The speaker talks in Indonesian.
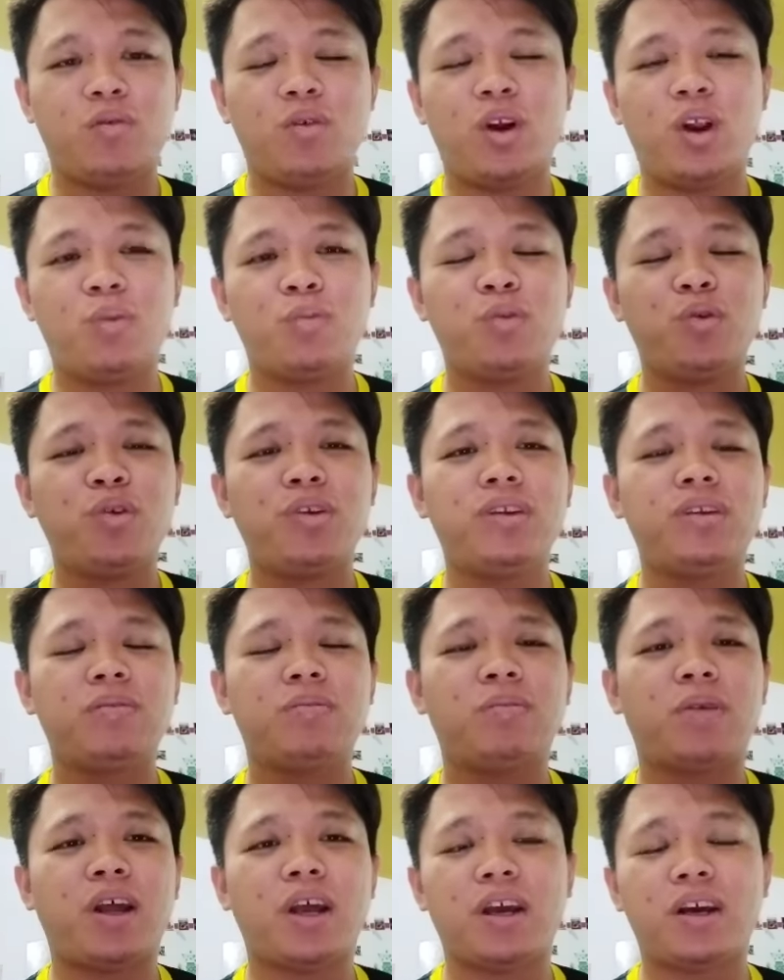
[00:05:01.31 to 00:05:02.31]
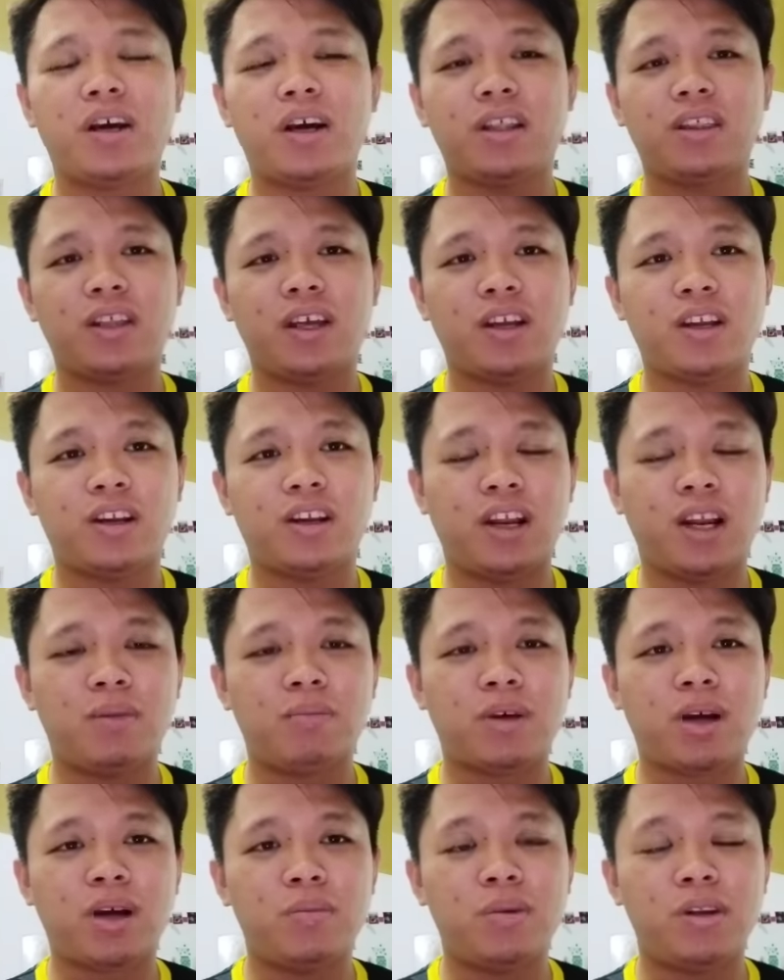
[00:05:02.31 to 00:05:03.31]
Walaupun mereka tiada
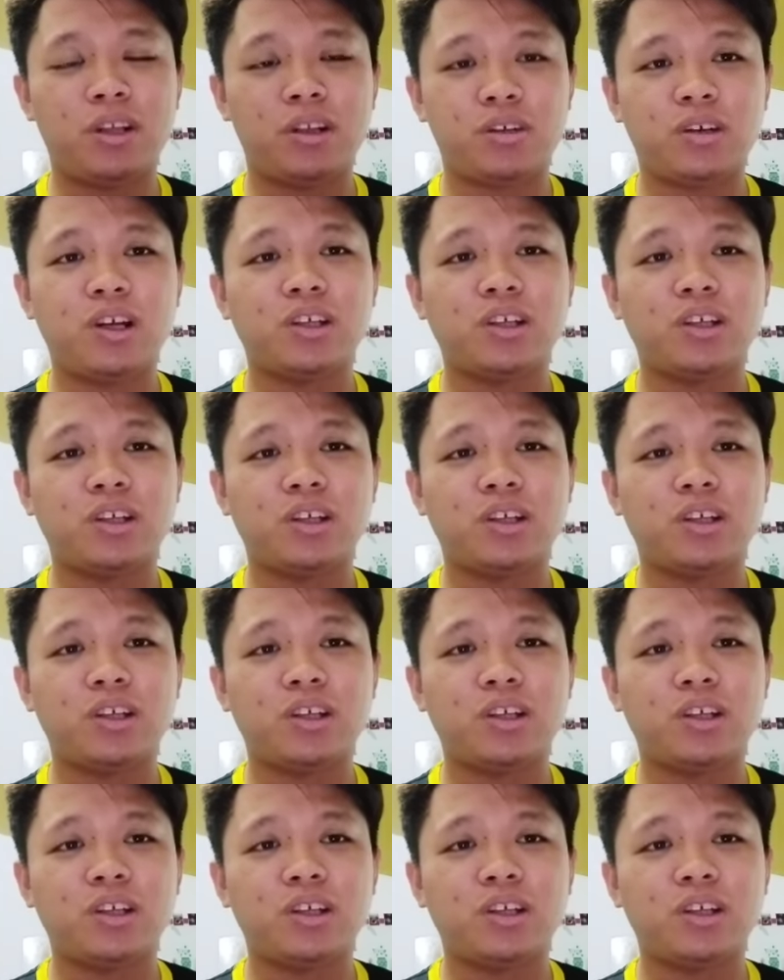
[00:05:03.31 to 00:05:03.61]
dalam kabinet